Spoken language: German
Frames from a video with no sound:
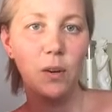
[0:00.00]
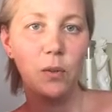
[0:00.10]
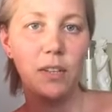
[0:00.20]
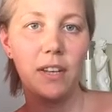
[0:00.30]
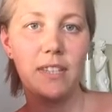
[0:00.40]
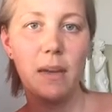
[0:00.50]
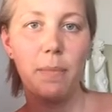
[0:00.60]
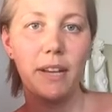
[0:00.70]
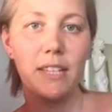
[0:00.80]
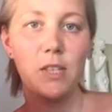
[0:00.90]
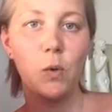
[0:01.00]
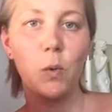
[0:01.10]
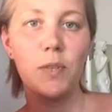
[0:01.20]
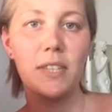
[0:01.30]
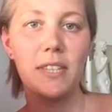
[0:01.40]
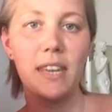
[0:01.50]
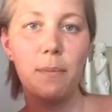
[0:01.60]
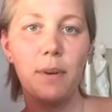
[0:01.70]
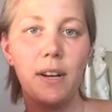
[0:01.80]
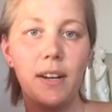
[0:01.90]
und dann ist ja immer ganz großes
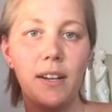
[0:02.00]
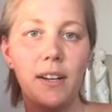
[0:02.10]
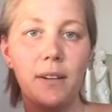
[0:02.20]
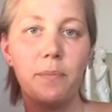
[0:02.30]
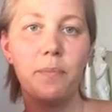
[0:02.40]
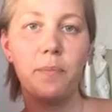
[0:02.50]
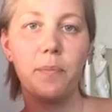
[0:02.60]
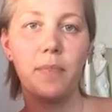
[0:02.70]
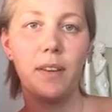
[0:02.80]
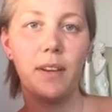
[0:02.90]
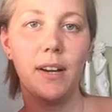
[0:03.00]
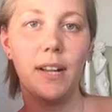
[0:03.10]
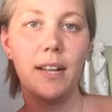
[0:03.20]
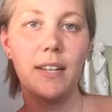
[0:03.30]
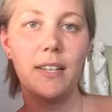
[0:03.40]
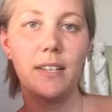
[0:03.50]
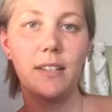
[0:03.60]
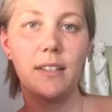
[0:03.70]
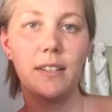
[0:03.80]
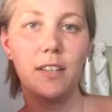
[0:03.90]
Thema ähm, halt,
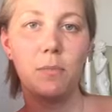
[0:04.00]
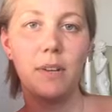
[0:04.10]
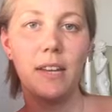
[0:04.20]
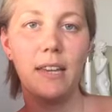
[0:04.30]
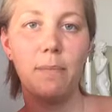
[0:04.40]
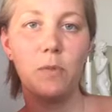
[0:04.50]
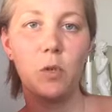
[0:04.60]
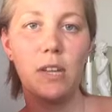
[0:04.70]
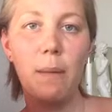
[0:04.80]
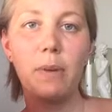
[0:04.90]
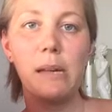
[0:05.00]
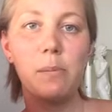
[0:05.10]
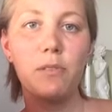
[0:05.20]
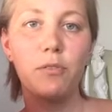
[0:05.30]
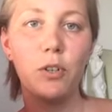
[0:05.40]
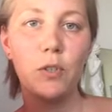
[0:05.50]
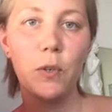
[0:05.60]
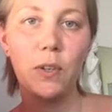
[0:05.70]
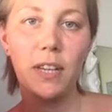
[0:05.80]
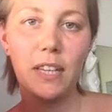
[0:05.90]
äh, dass man da eben zur
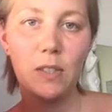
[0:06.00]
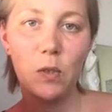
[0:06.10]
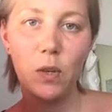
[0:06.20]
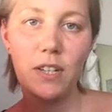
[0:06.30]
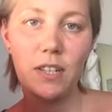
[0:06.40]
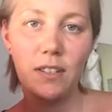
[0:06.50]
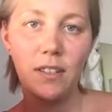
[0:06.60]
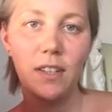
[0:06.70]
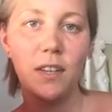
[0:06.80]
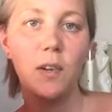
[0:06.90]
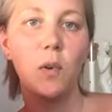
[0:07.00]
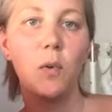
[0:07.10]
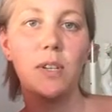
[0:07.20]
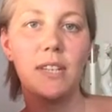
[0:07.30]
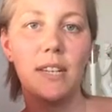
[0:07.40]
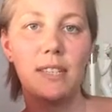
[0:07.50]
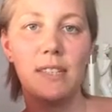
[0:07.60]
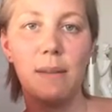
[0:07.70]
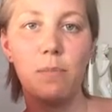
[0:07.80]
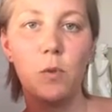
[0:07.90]
Darmkrebsvorsorge gehen sollte und dass
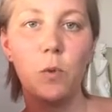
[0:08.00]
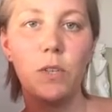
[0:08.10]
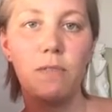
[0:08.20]
es eben so